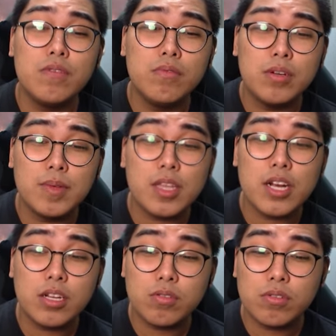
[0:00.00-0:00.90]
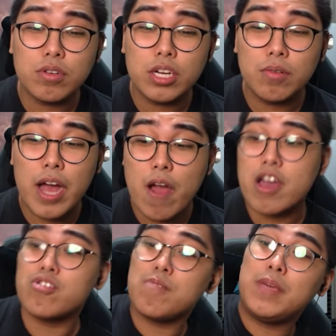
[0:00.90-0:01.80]
mo naman talaga totoong ginawa.
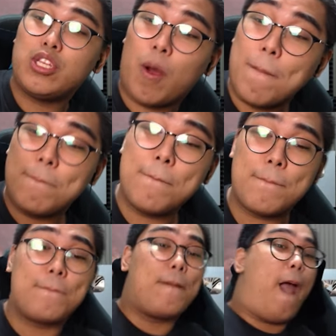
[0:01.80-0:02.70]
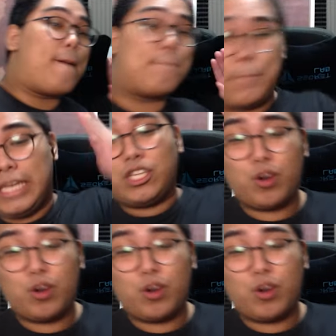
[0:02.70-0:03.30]
Ito eh, yung video. Mm, video!